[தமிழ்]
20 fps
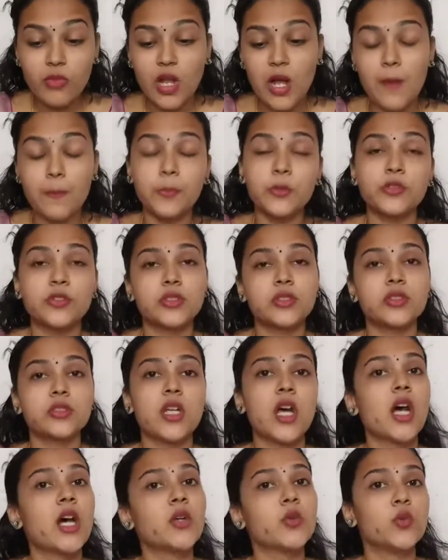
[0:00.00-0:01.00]
அப்போ வந்து
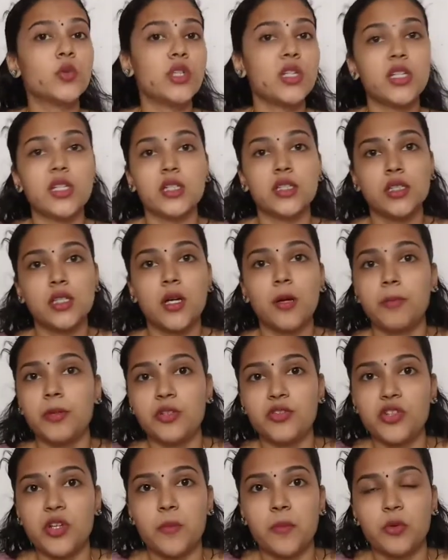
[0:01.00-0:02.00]
சாறு உள்ளே இறங்குதா
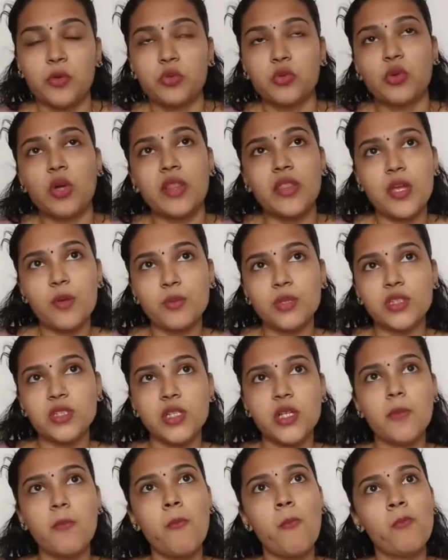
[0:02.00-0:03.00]
அப்படின்னு ட்ரை பண்ணும் அதே
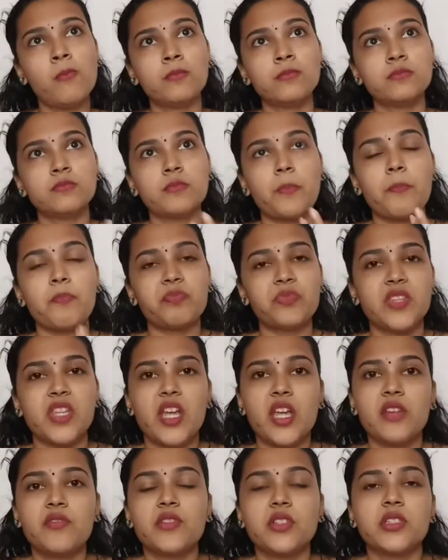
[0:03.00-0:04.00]
மாதிரி
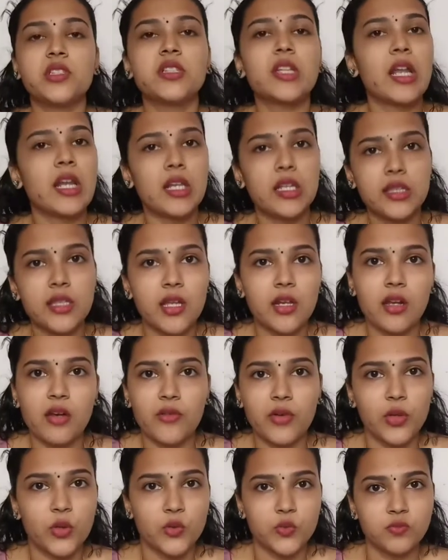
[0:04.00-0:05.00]
தேன் வந்து நல்ல தேனாக
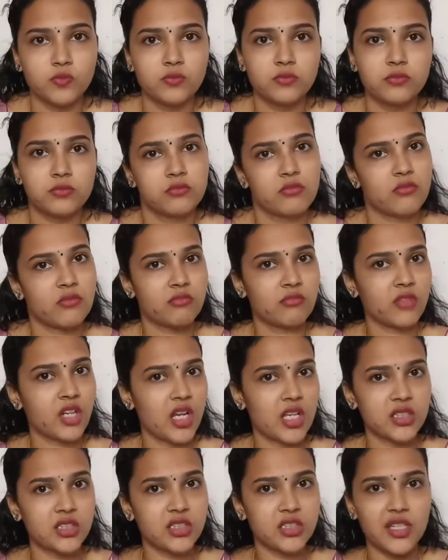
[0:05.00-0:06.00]
வாங்கணும்
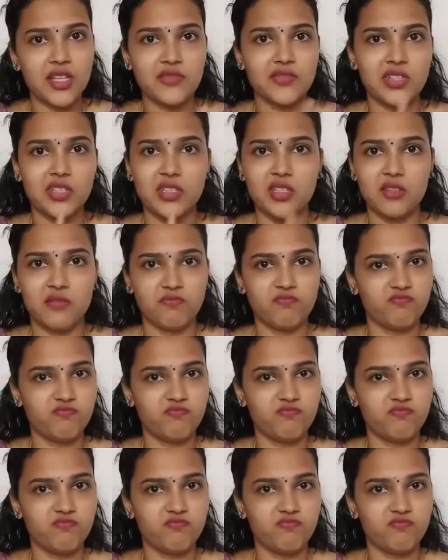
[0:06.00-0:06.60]
அந்த தேன் வந்து